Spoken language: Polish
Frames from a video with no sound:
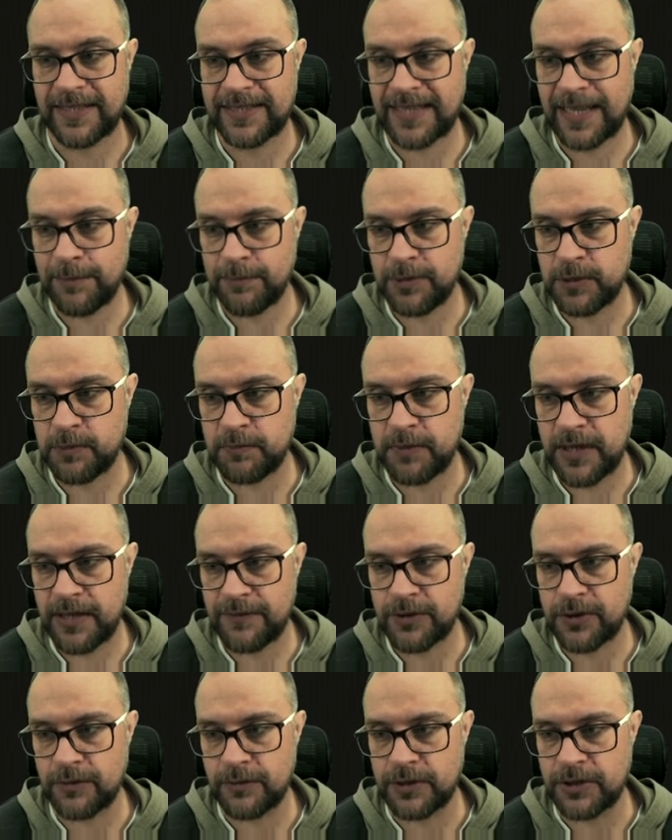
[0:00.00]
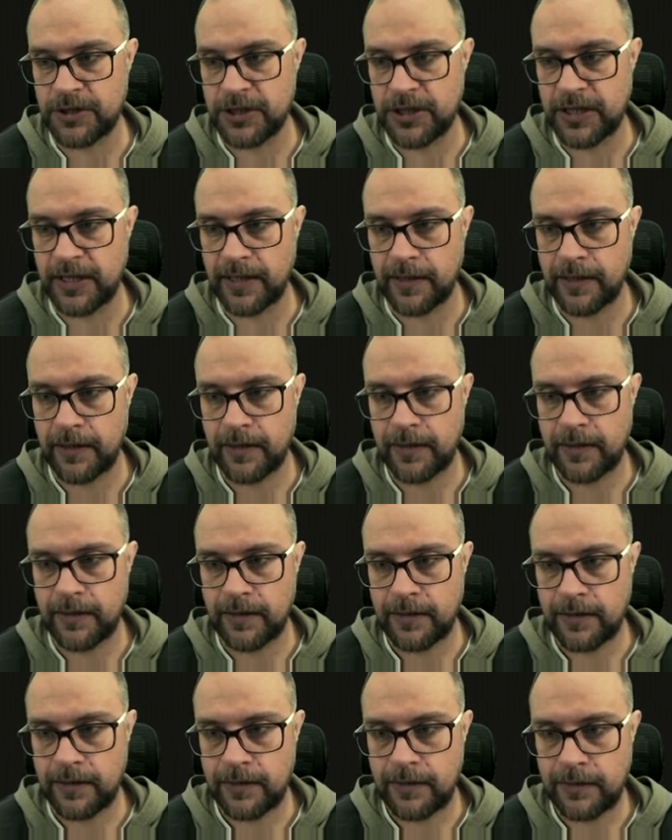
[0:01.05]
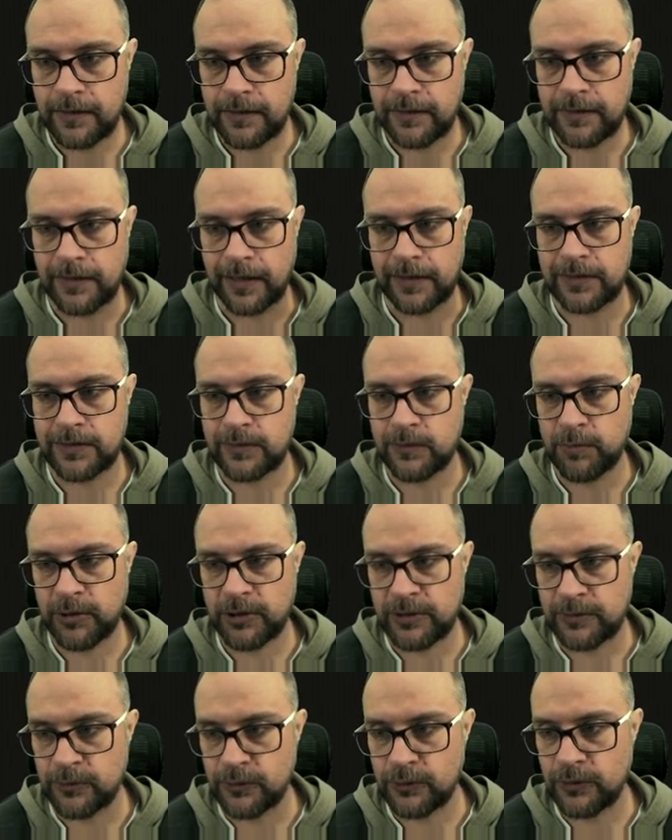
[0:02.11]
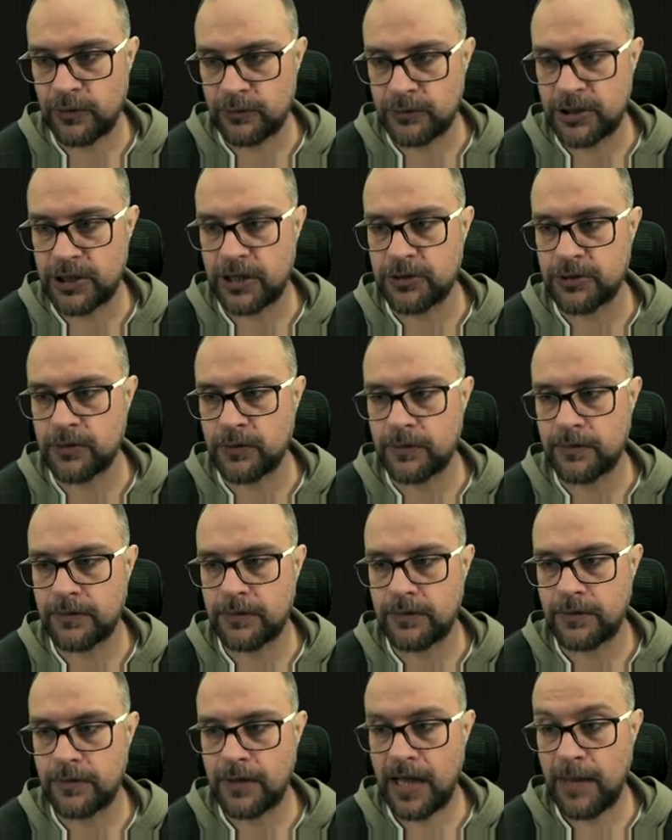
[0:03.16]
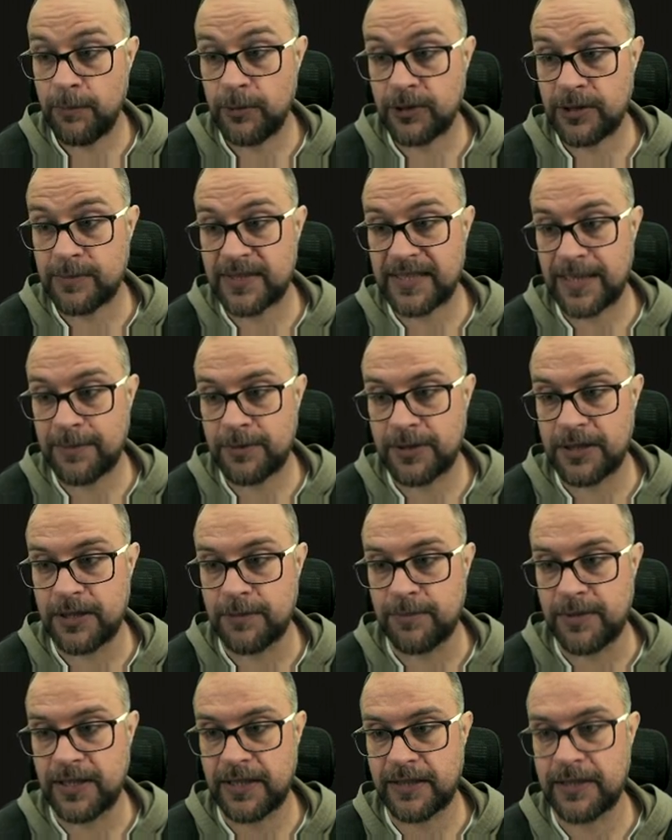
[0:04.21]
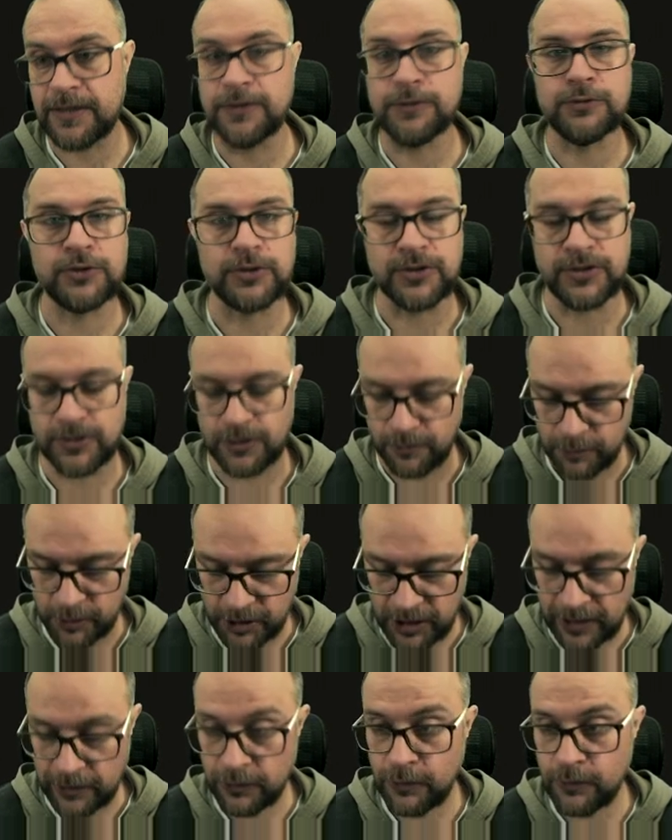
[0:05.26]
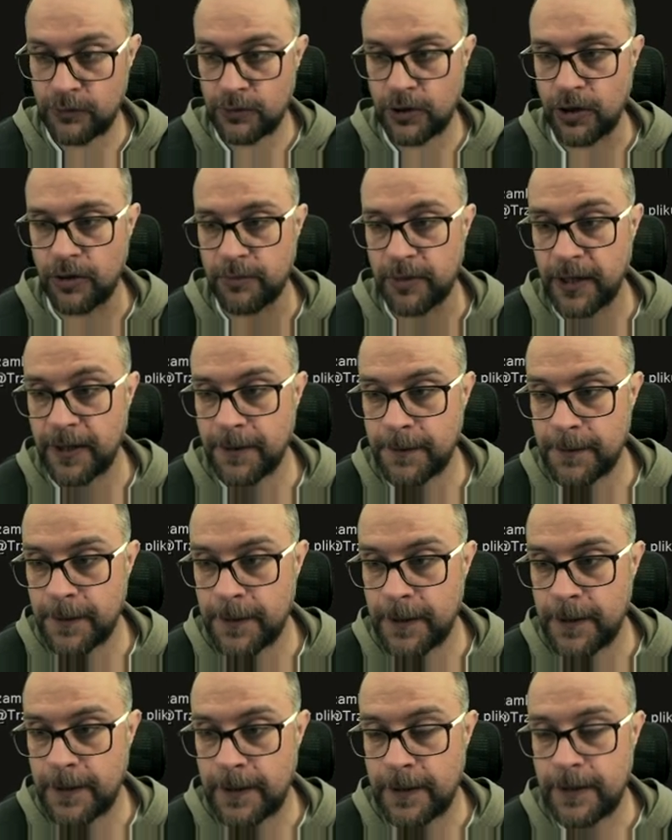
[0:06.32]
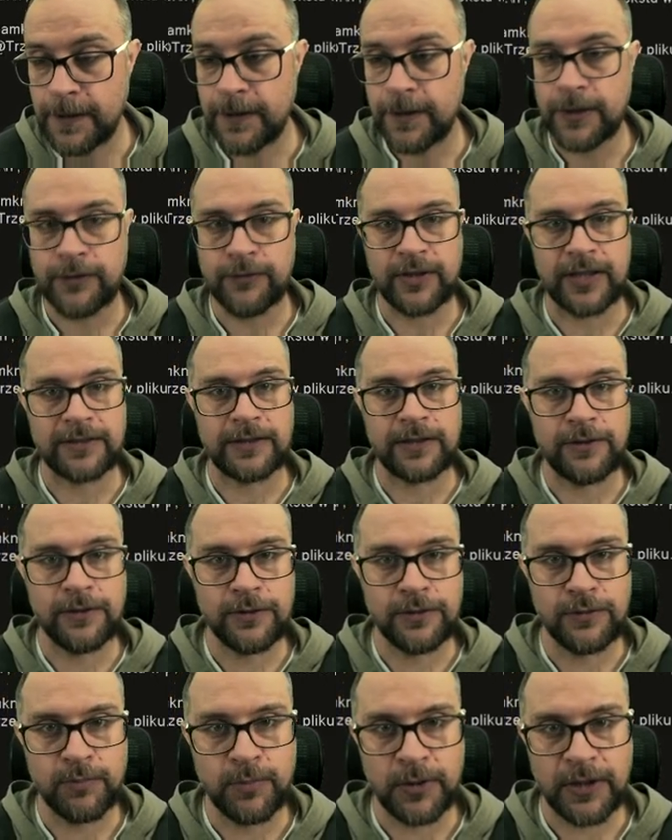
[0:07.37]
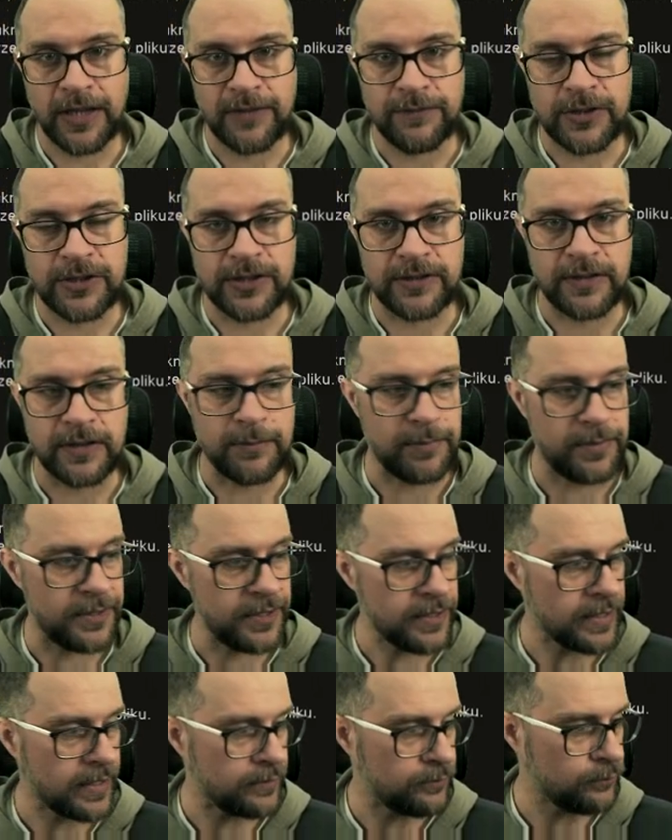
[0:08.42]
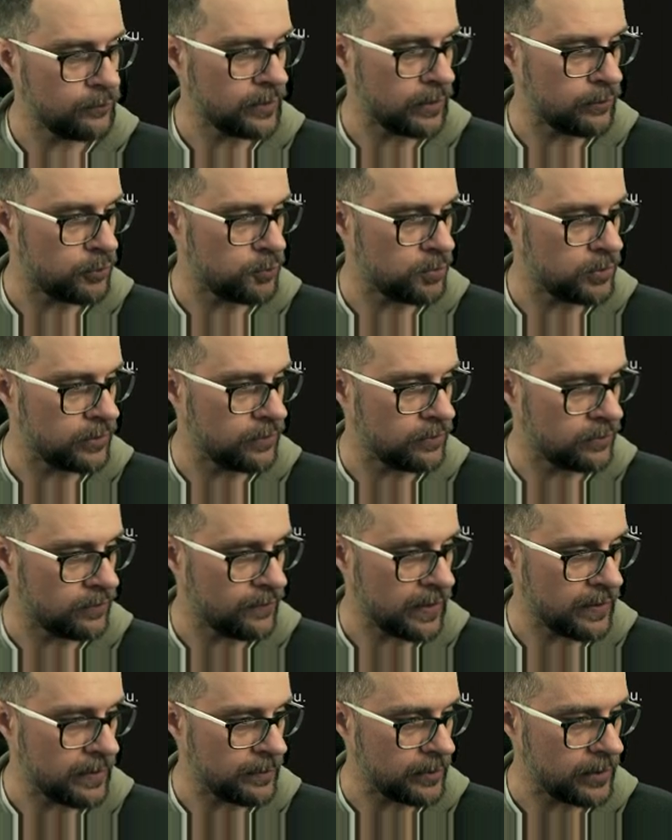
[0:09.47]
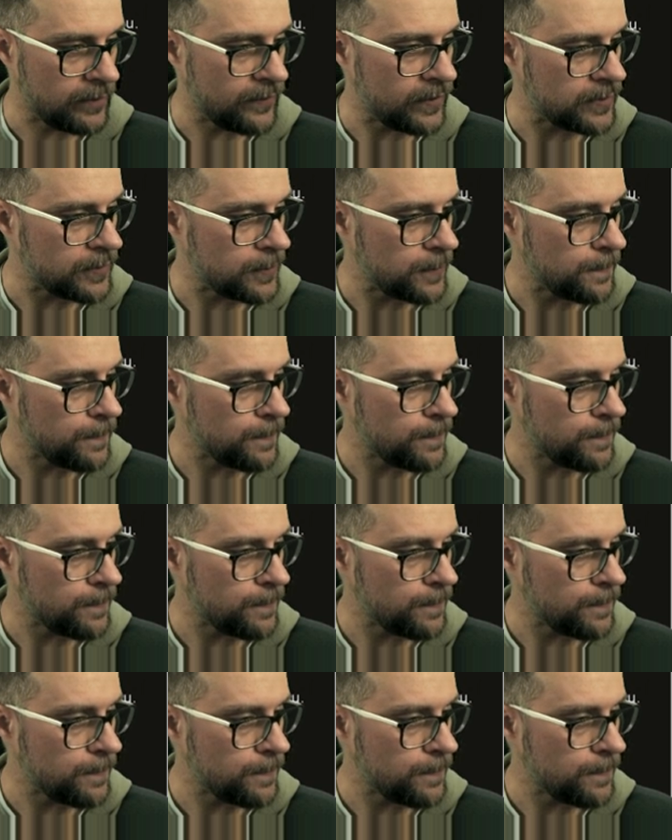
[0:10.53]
zapisz pierwszą linijkę tekstu, potem drugą, trzecią, a potem zamknij plik, kiedy już to zrobisz. Jak to uruchomię, w katalogu pojawi się ten plik, a tutaj już przygotowałem dla Was